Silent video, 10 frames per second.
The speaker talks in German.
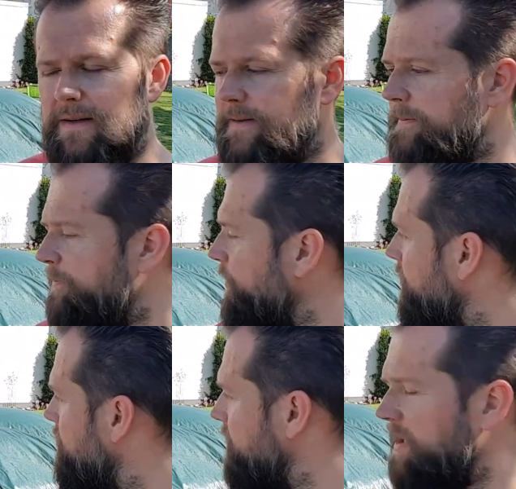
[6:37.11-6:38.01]
Ähm,
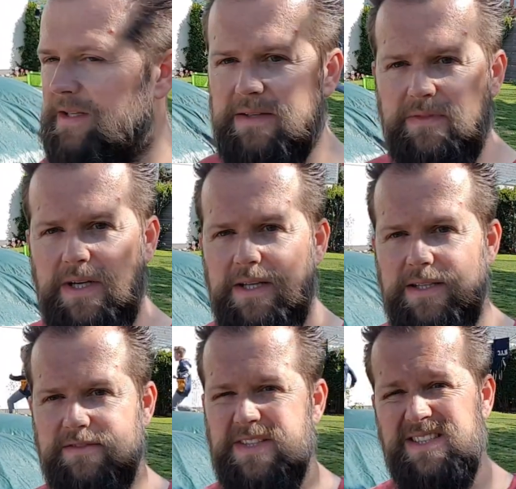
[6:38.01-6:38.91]
und je nachdem, wie kalt
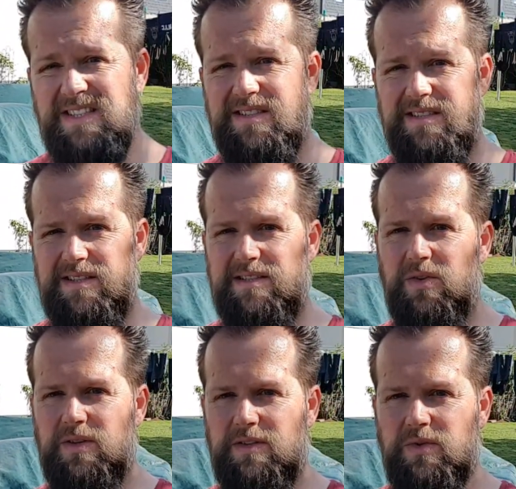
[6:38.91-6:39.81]
das Wasser ist, ist das
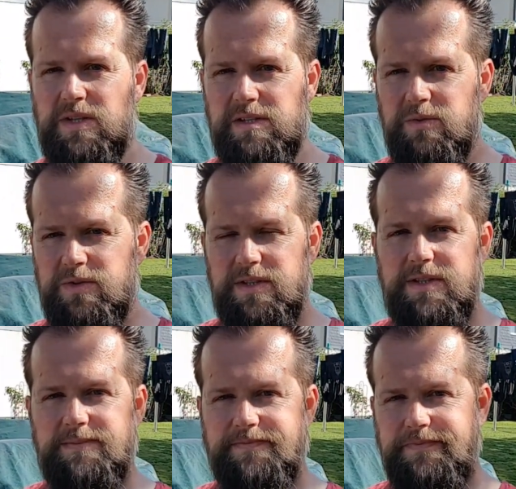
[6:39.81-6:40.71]
auch nicht so ganz
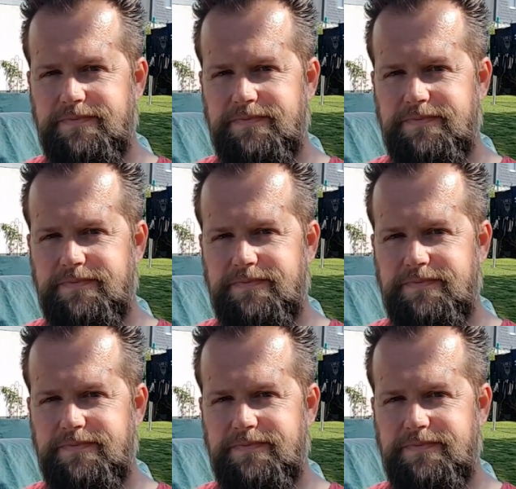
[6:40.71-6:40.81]
lustig.